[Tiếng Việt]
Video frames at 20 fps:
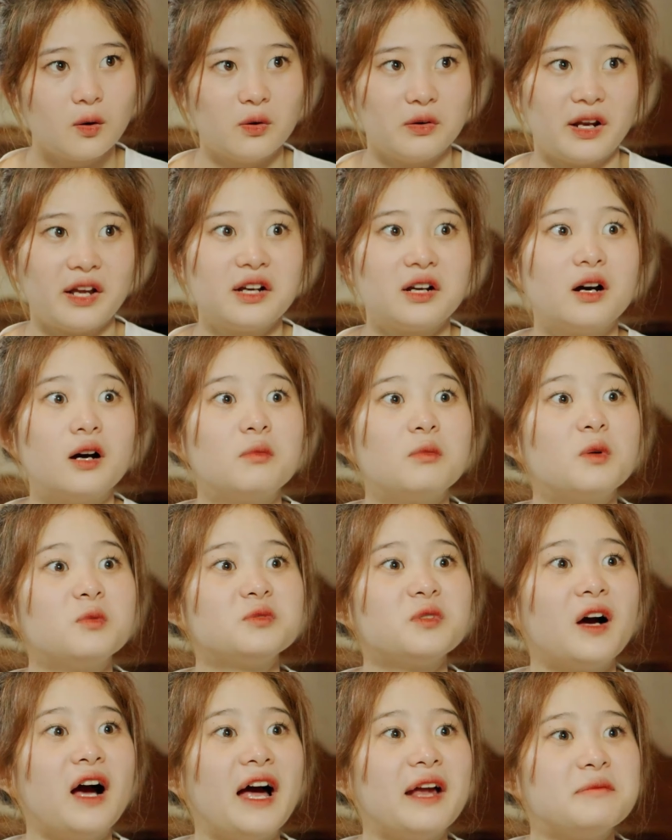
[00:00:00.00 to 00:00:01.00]
hồi nãy cơm không
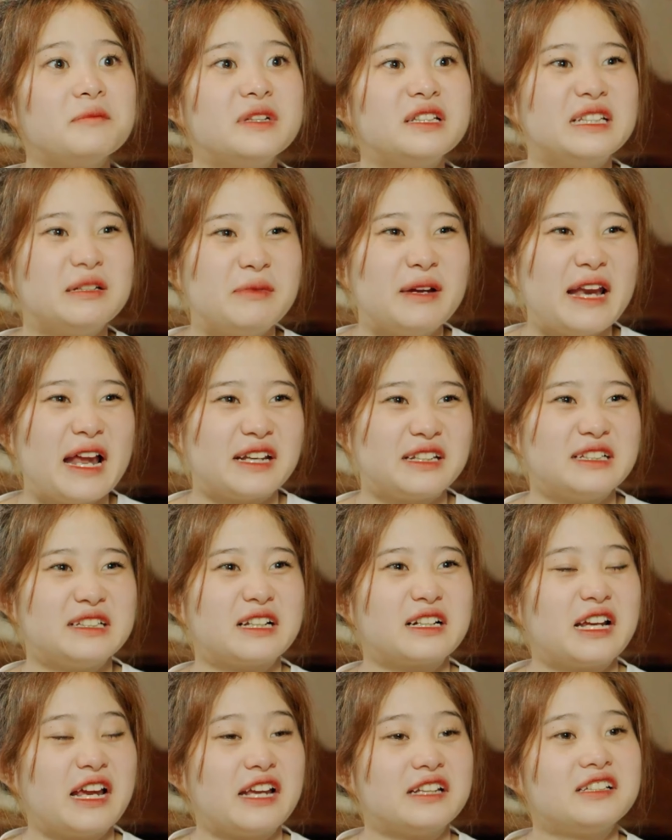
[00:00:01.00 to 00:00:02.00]
cho ăn bây giờ phải đặt đi
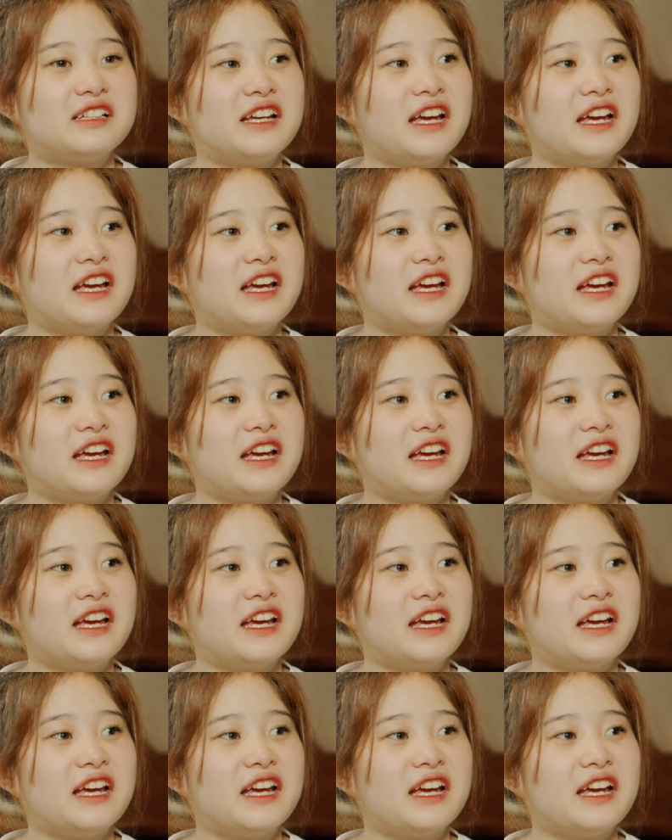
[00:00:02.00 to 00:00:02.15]
sang đây ăn